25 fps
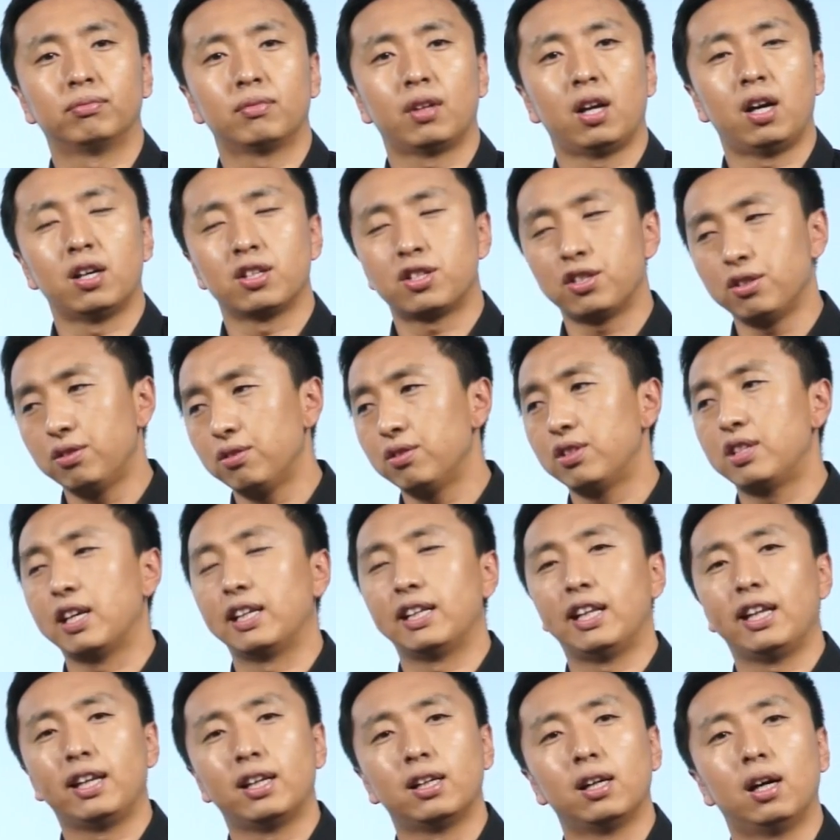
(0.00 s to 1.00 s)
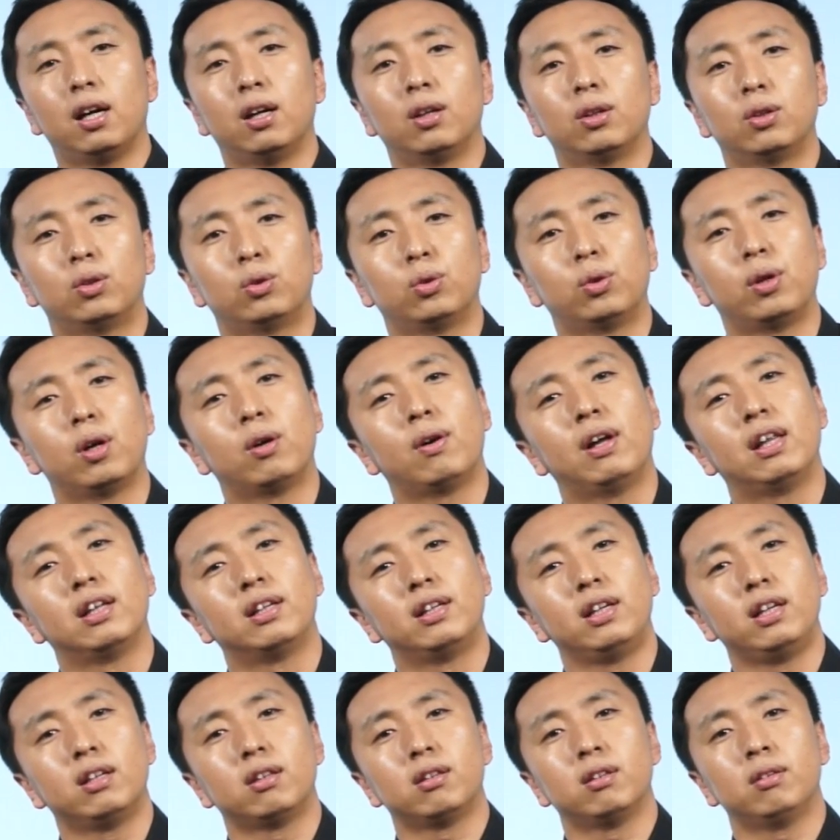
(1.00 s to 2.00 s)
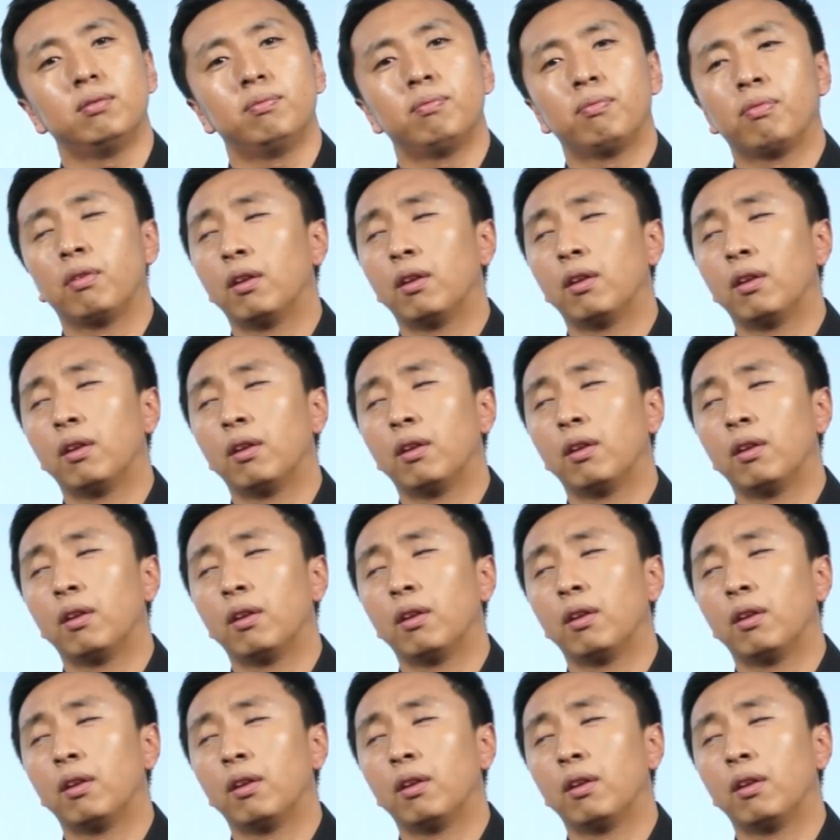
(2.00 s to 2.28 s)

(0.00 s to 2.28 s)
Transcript: 啊，这就简单一个多元化的例子。